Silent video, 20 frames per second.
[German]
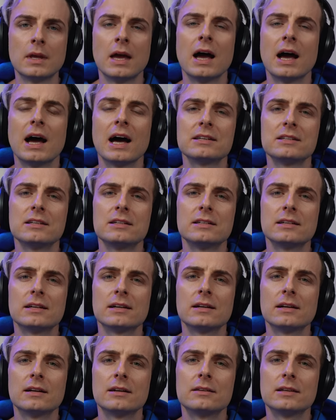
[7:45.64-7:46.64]
Hatte
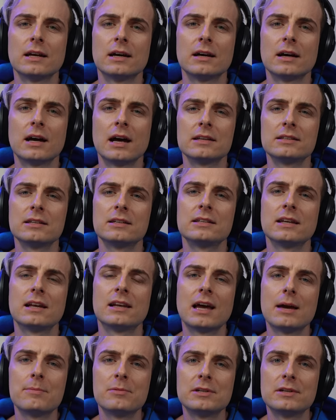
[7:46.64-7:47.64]
der hatte der
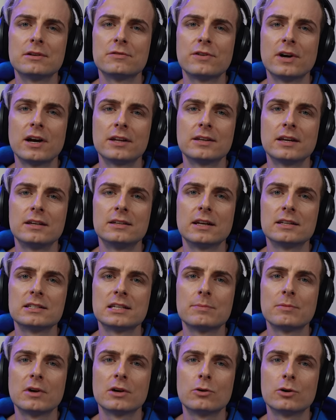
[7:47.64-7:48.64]
leibliche Vater in der
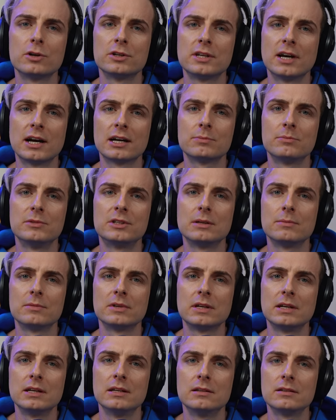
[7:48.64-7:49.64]
Zeit mal Kontakt mit dem
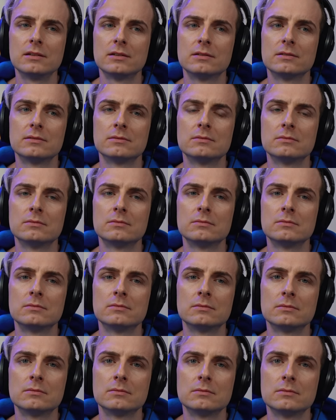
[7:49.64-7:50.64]
Kind?
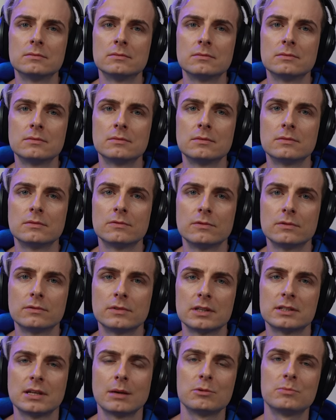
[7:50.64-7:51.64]
Nein.
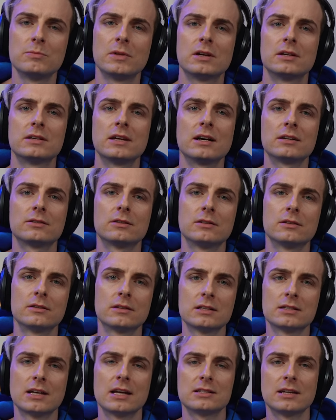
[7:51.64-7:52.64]
Das habe ich mir gedacht.
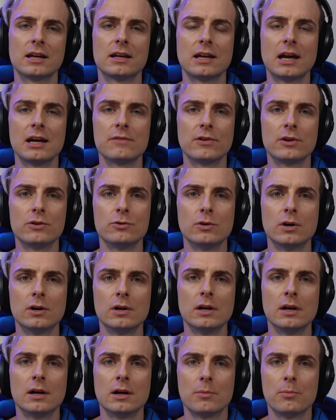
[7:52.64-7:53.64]
Das heißt, er hat einfach nur
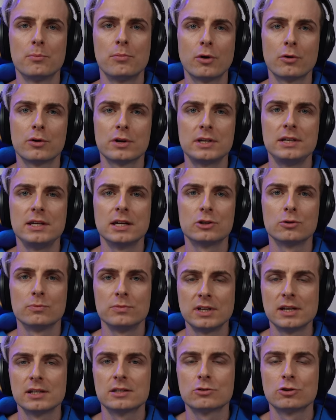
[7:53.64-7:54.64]
blockiert, um
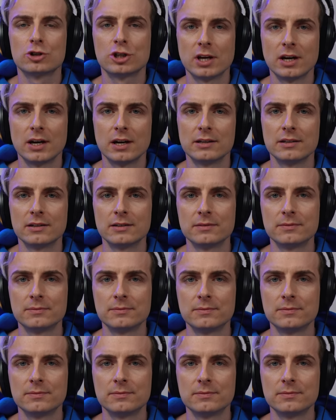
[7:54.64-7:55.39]
dir zu schaden.